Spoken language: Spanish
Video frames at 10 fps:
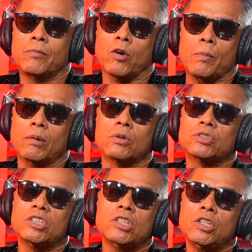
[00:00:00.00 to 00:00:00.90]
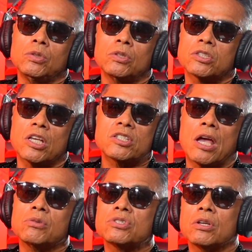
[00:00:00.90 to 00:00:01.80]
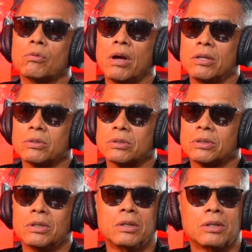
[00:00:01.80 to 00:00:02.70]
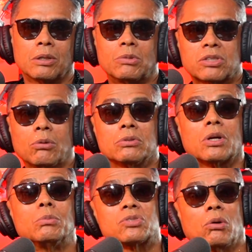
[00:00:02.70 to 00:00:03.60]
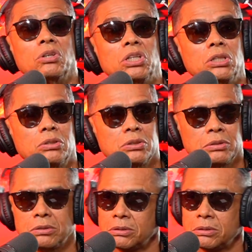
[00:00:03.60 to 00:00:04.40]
el problema cuando tienes niños de 6 años, 5 años. Claro, como, como Saulito.